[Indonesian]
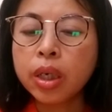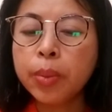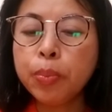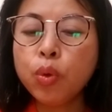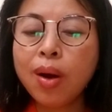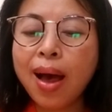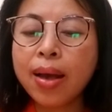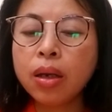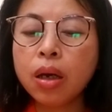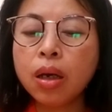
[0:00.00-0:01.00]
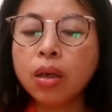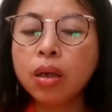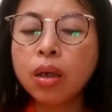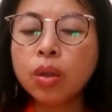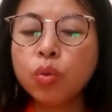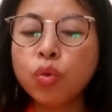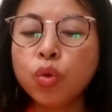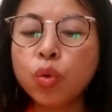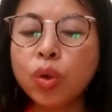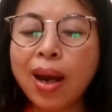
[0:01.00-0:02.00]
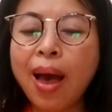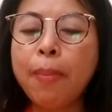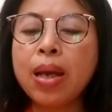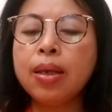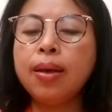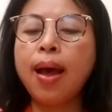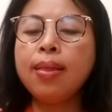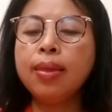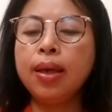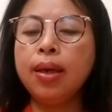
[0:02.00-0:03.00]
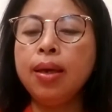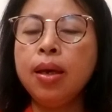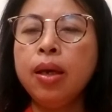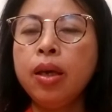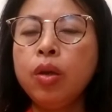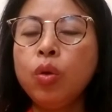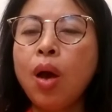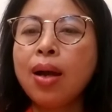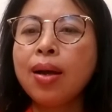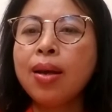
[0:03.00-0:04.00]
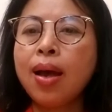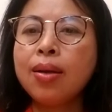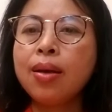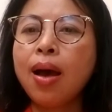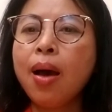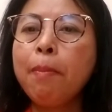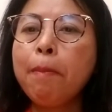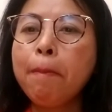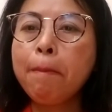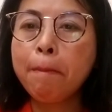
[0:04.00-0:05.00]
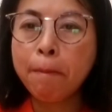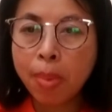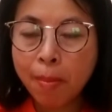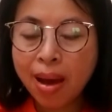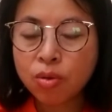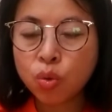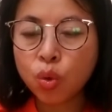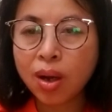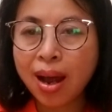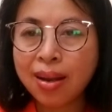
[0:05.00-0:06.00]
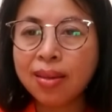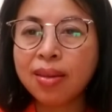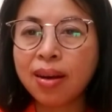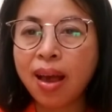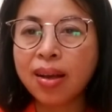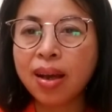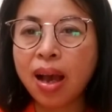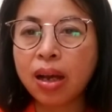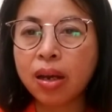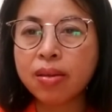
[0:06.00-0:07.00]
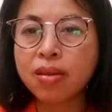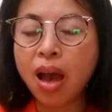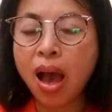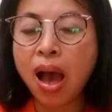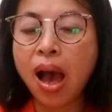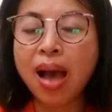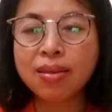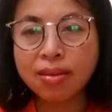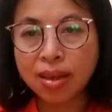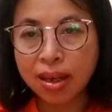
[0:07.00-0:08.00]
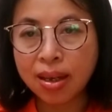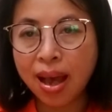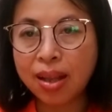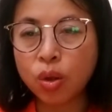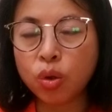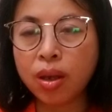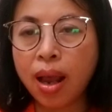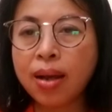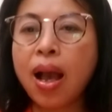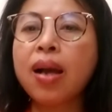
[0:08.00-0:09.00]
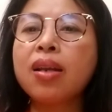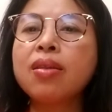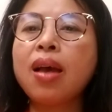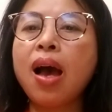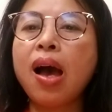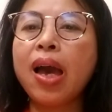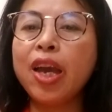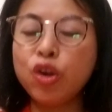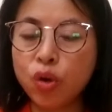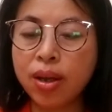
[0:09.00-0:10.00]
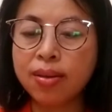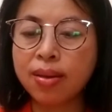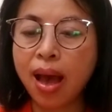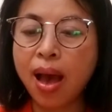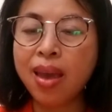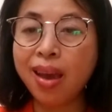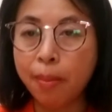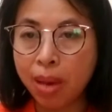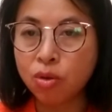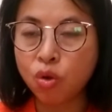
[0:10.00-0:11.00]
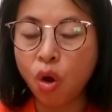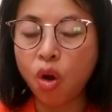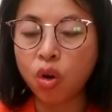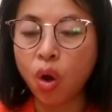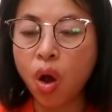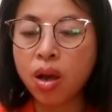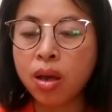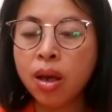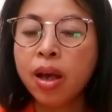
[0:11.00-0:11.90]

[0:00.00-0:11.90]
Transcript: di bulan uh, 7 8 ini nanti itu akan ada memasukkan tenaga kerja asing atau tenaga kerja Indonesia yang masuk Hong Kong